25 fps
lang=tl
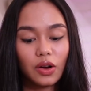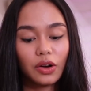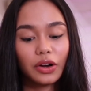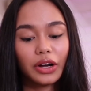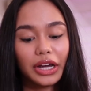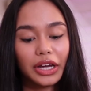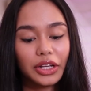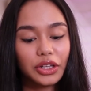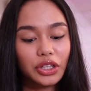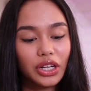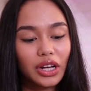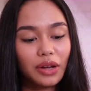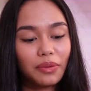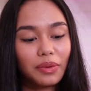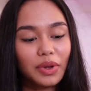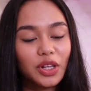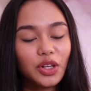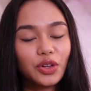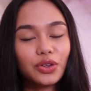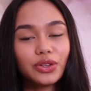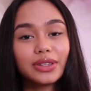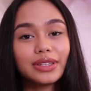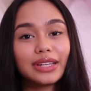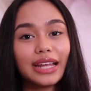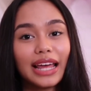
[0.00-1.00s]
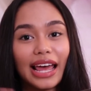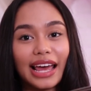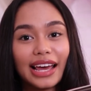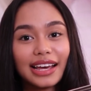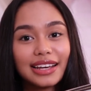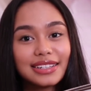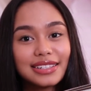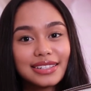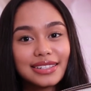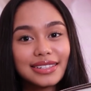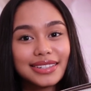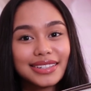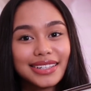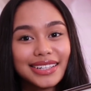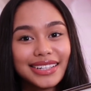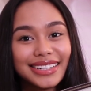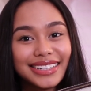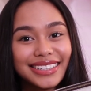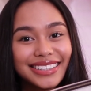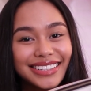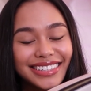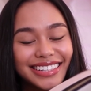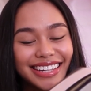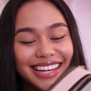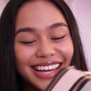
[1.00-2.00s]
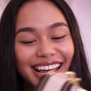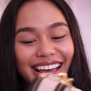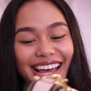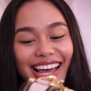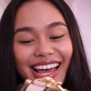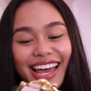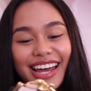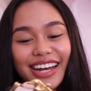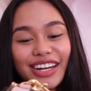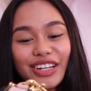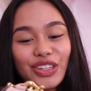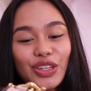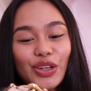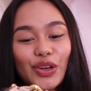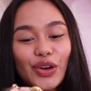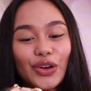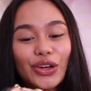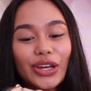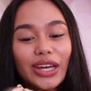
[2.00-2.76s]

okay, ito naman yung next. And ito,